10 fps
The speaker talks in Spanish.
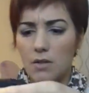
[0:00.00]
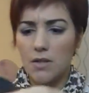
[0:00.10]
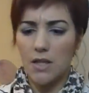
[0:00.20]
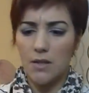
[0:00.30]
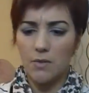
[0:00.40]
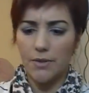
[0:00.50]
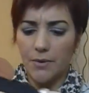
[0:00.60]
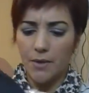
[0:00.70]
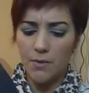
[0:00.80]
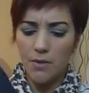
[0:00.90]
costar
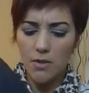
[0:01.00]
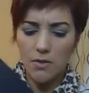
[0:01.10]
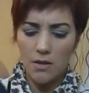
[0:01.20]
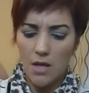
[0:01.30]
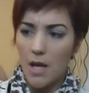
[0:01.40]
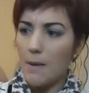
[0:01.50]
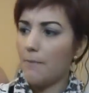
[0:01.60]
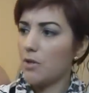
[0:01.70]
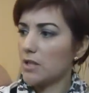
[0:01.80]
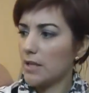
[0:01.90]
4 euros,
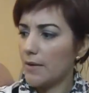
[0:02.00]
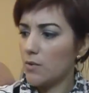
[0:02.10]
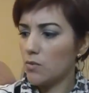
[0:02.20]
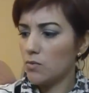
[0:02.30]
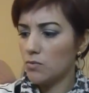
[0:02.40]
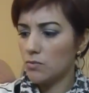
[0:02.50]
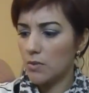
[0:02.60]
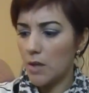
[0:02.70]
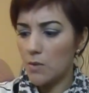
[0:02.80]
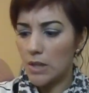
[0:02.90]
pero estaba en
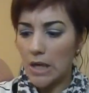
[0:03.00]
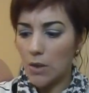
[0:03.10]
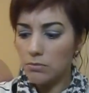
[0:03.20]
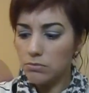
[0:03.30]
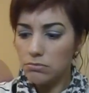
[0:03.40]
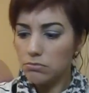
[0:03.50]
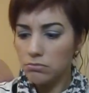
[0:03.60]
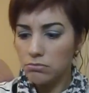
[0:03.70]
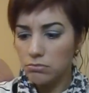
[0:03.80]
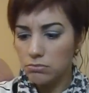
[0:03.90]
un, cajón
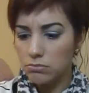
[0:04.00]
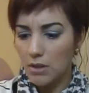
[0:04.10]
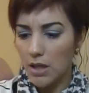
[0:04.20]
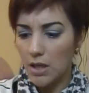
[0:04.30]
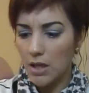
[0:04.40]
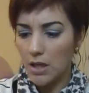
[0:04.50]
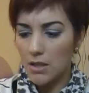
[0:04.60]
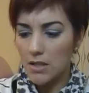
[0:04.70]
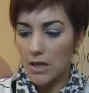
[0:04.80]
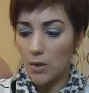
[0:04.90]
y
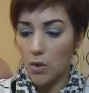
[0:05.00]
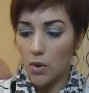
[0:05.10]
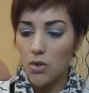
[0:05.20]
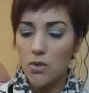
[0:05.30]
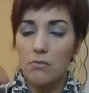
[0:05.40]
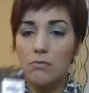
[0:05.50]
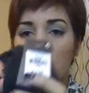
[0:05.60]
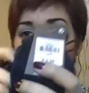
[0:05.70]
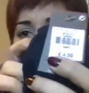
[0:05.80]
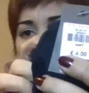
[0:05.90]
se quedó en 2.
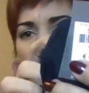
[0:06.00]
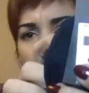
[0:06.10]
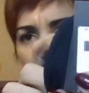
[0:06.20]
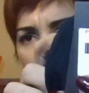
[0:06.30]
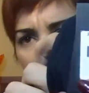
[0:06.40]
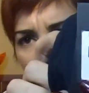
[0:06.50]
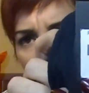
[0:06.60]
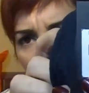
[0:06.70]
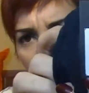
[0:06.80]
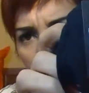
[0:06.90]
Valía 4 y
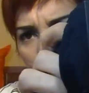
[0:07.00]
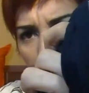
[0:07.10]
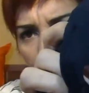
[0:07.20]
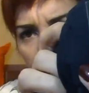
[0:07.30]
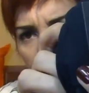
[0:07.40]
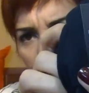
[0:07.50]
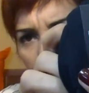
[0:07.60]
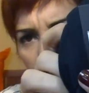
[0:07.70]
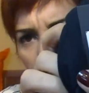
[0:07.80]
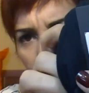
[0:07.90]
se quedó
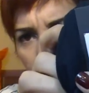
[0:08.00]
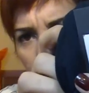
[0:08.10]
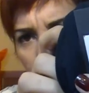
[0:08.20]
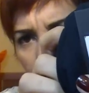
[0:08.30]
en dos.